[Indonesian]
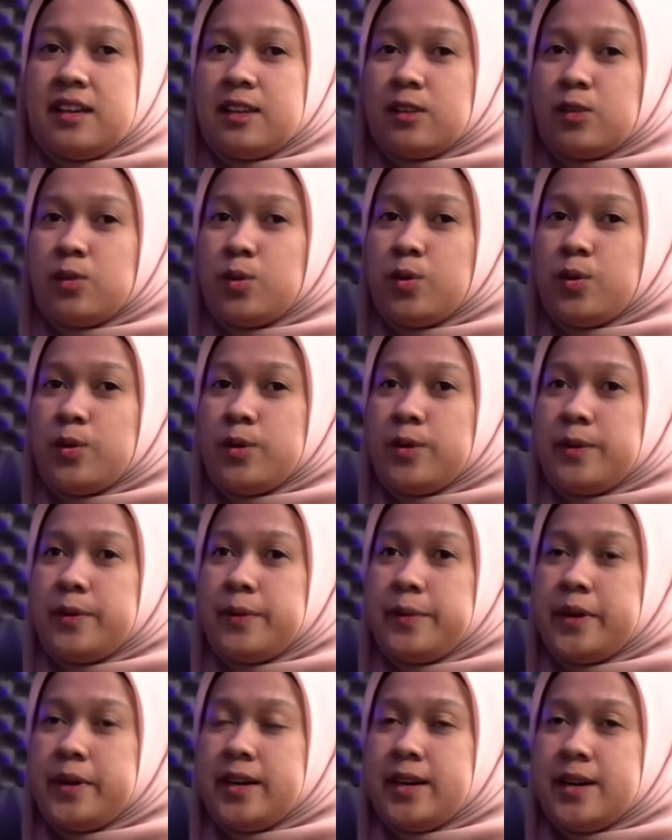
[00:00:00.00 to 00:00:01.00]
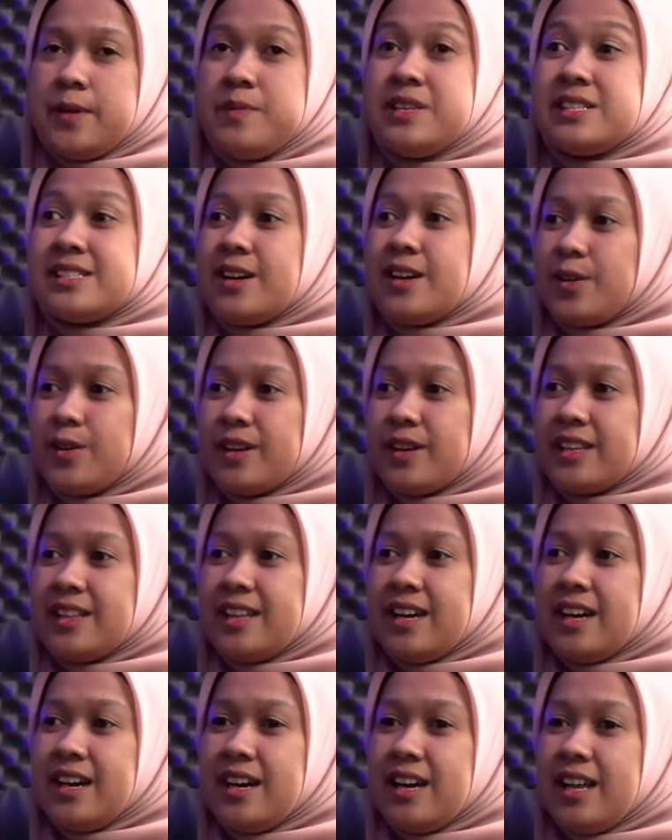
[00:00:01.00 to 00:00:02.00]
itu uh, bisa kok
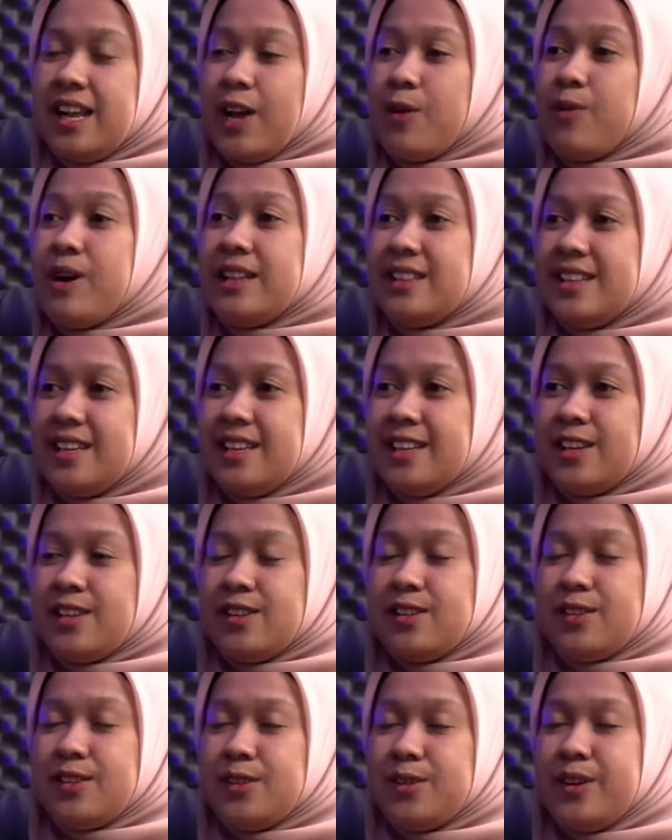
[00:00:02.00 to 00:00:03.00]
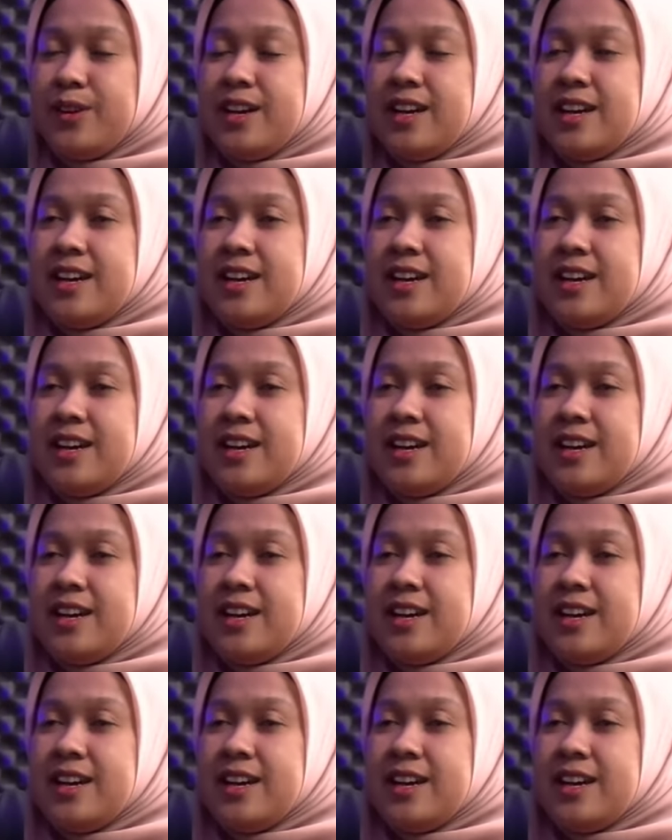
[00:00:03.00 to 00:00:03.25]
kita lewatin gitu tuh.